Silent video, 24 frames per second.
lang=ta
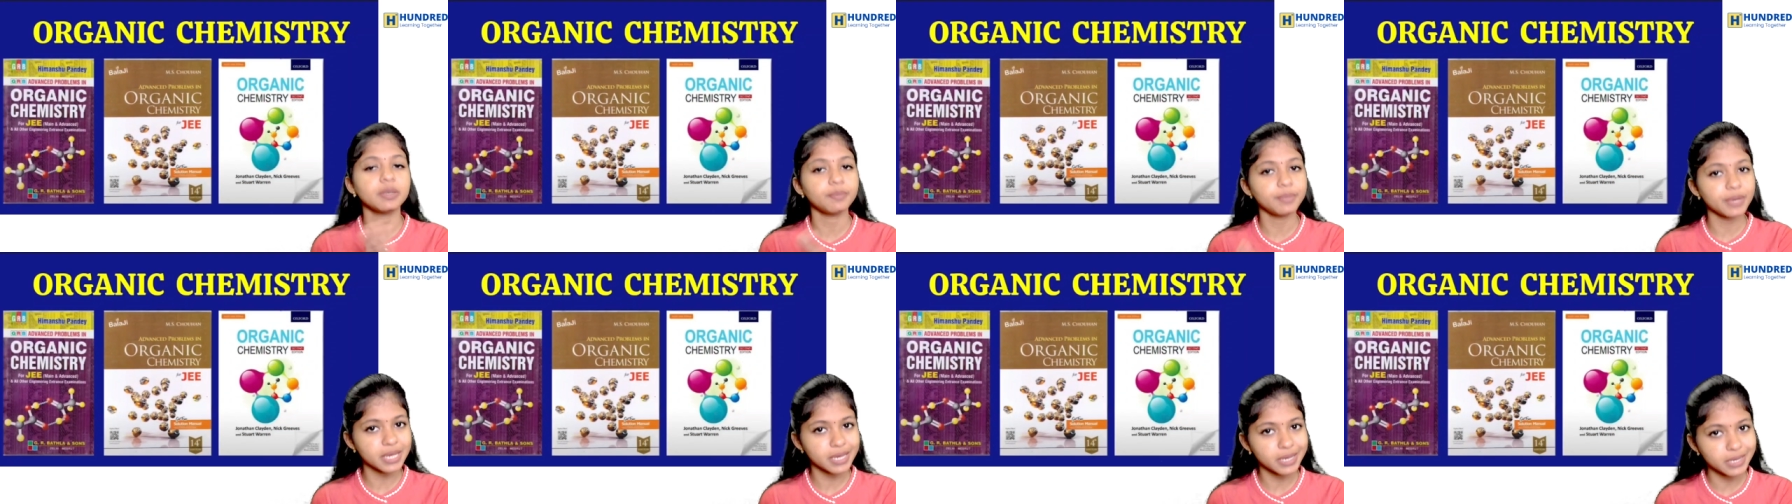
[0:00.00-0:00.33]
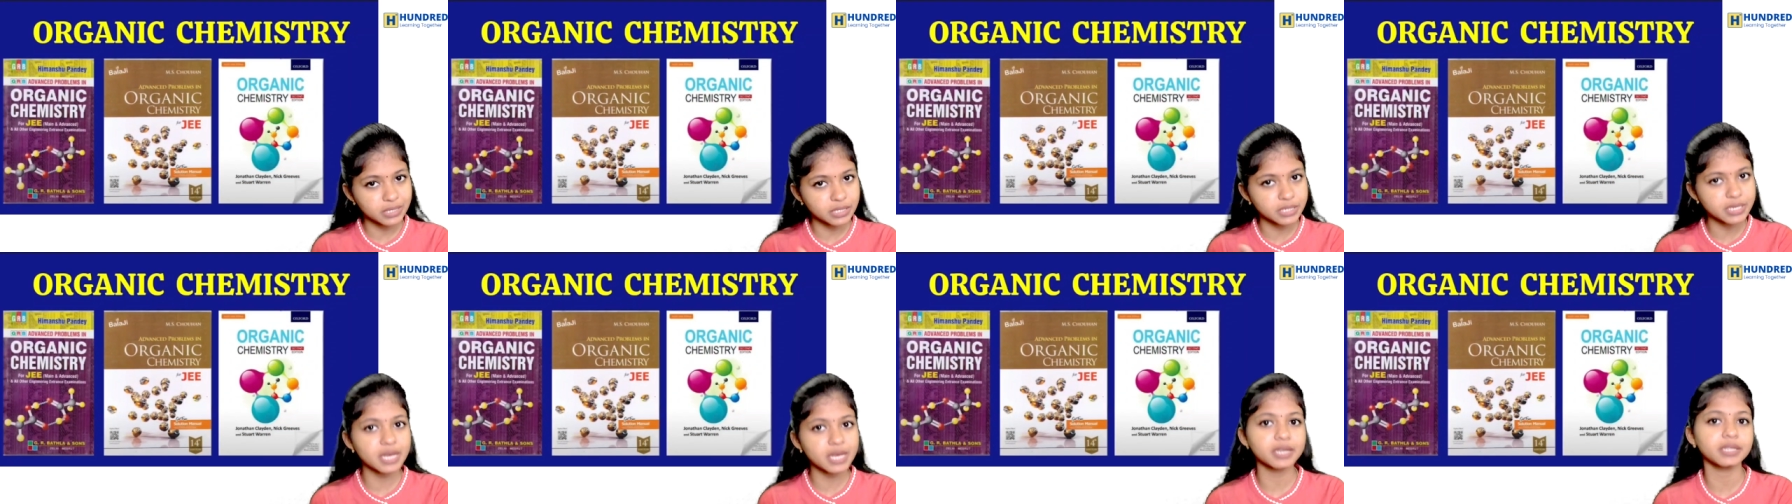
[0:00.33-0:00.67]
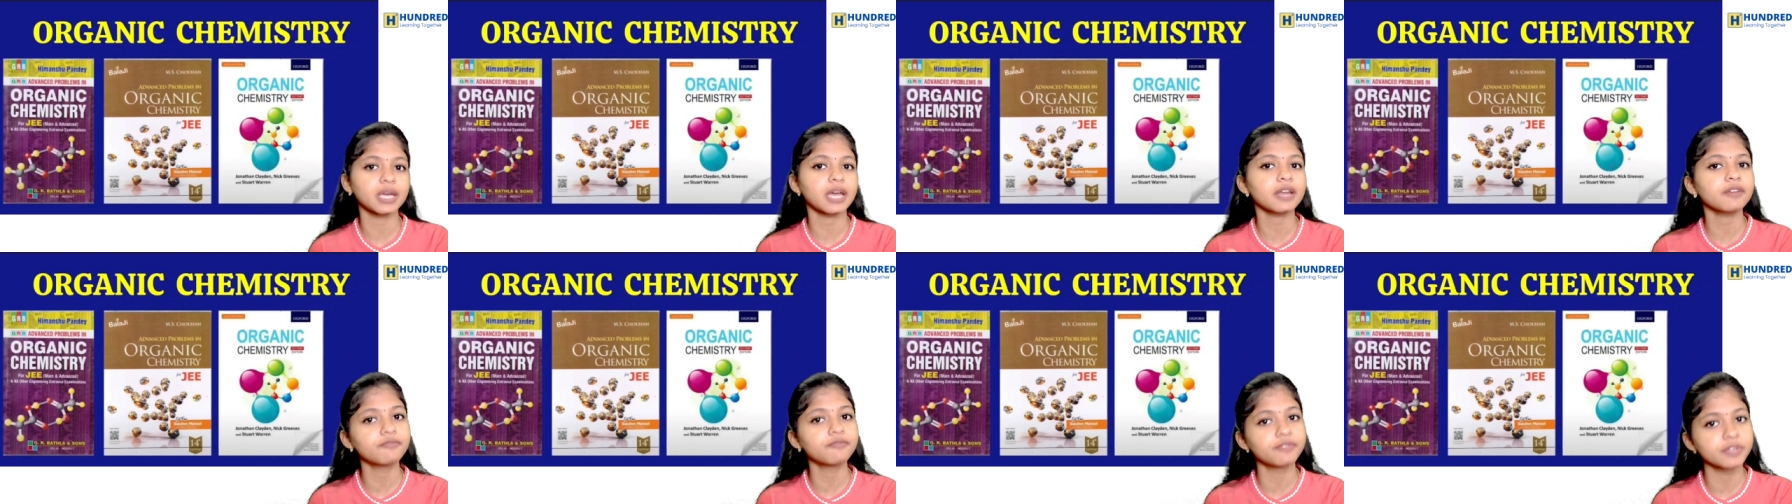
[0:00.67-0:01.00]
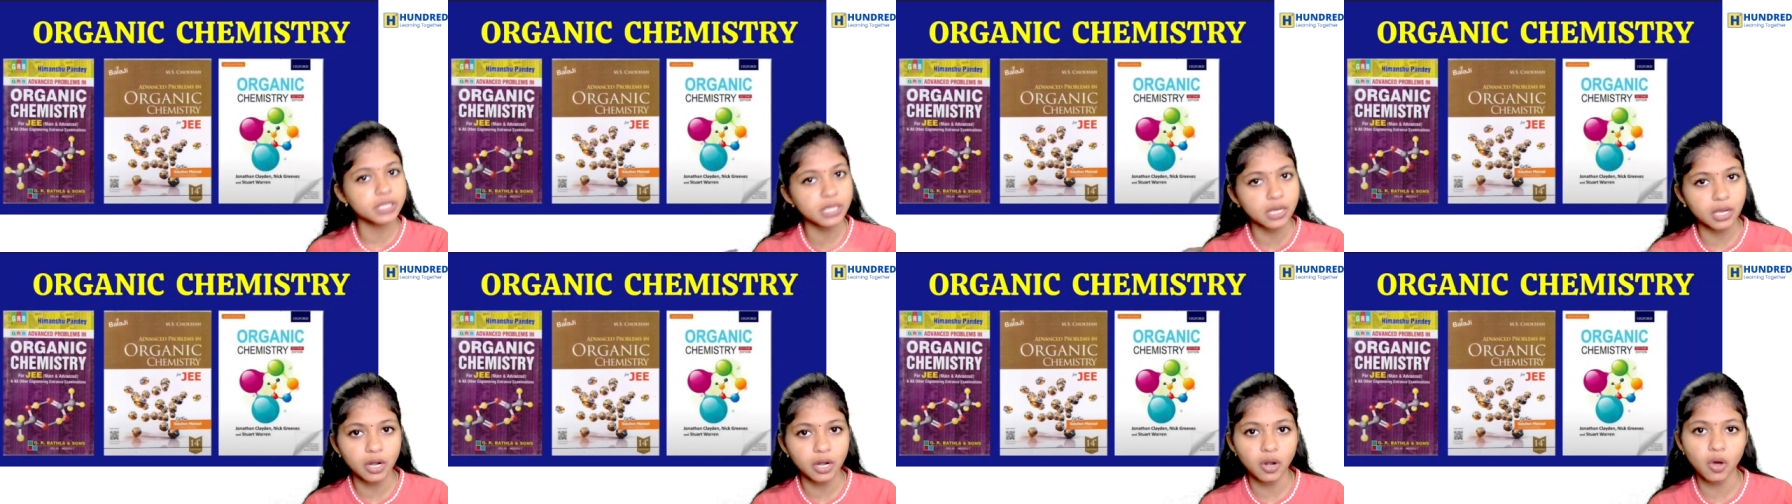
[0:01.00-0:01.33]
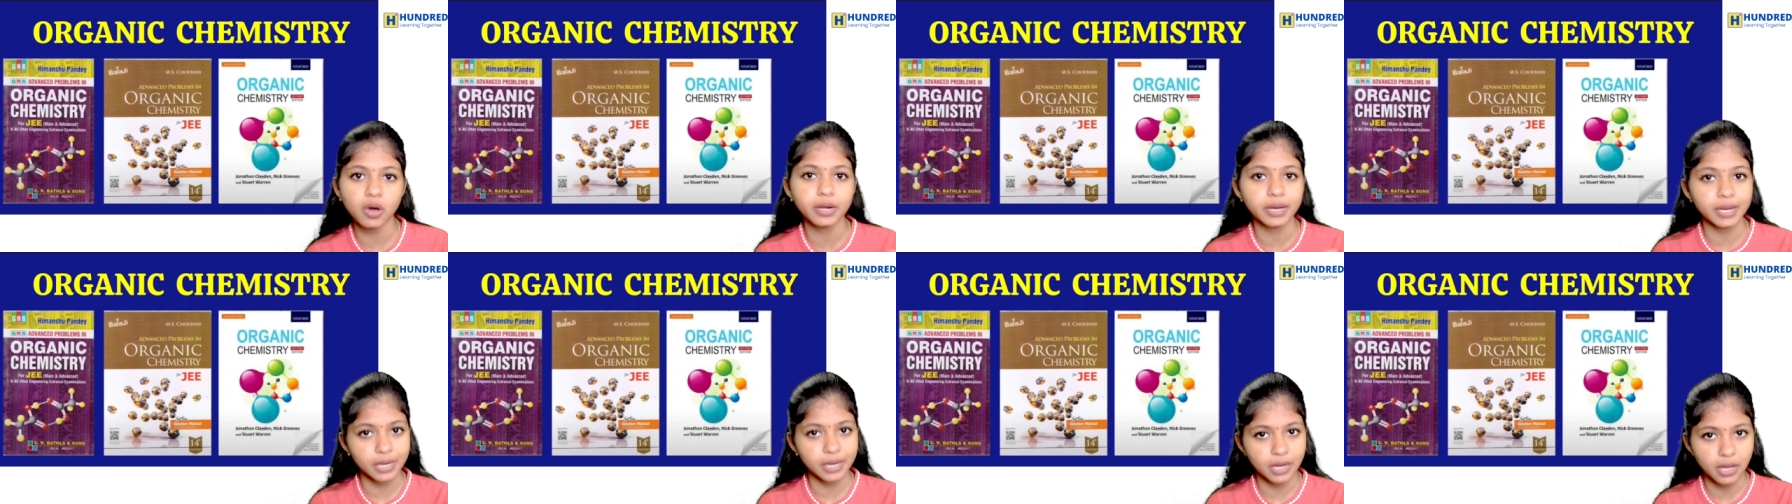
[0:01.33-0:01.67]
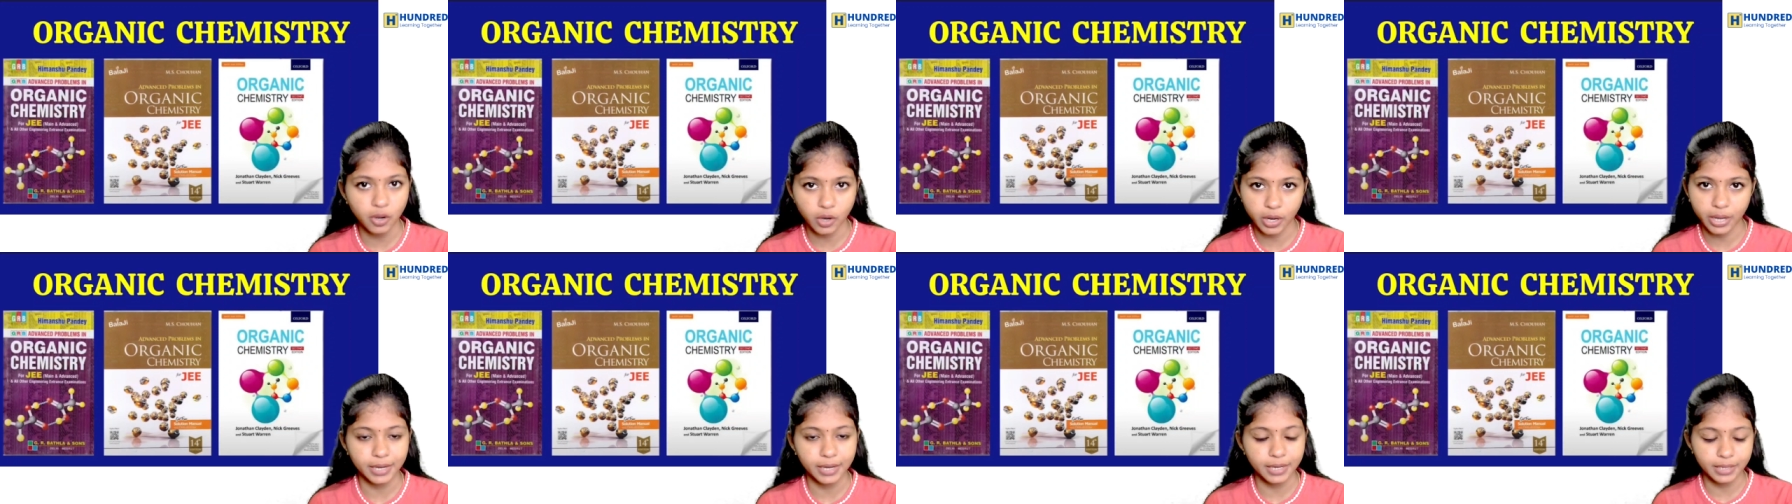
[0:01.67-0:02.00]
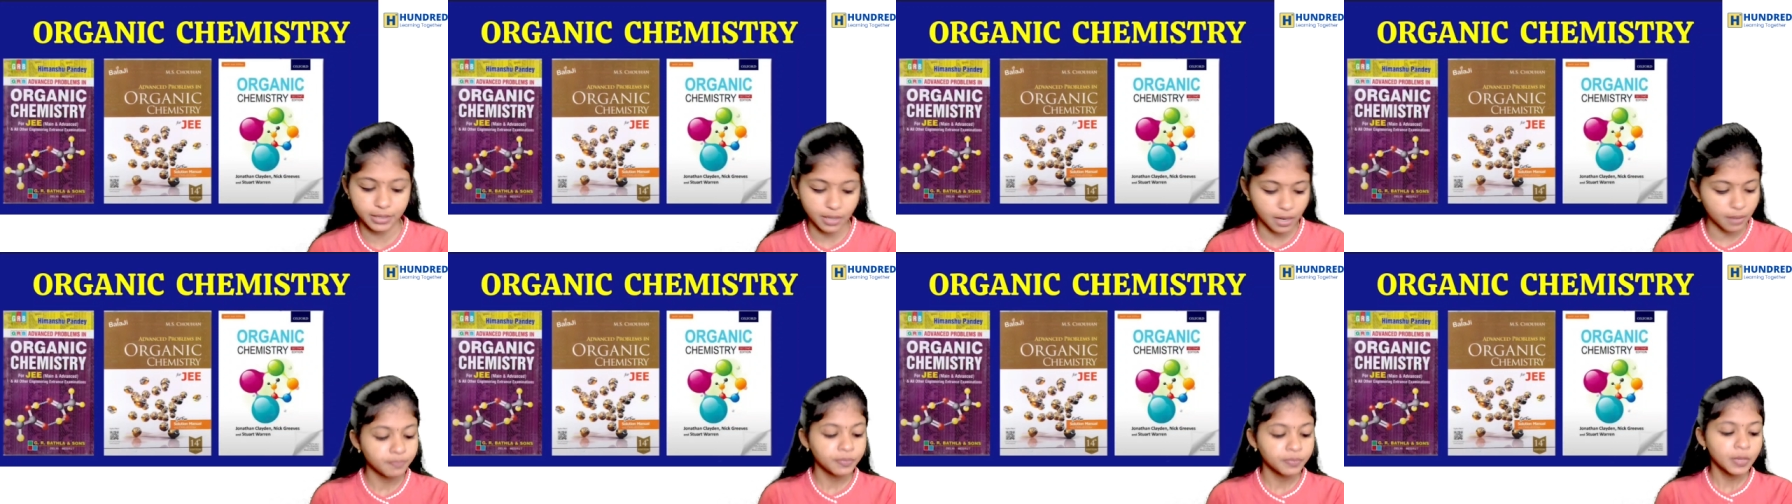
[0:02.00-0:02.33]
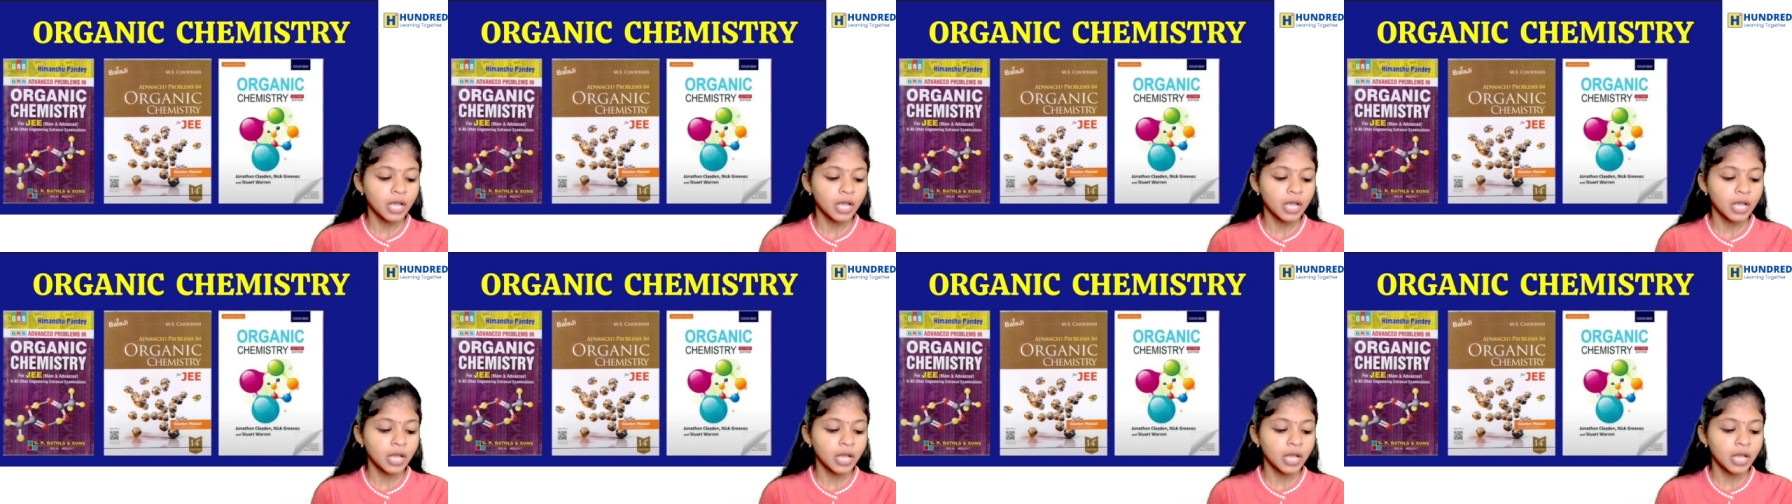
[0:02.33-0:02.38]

be easier than physical or inorganic. Tha.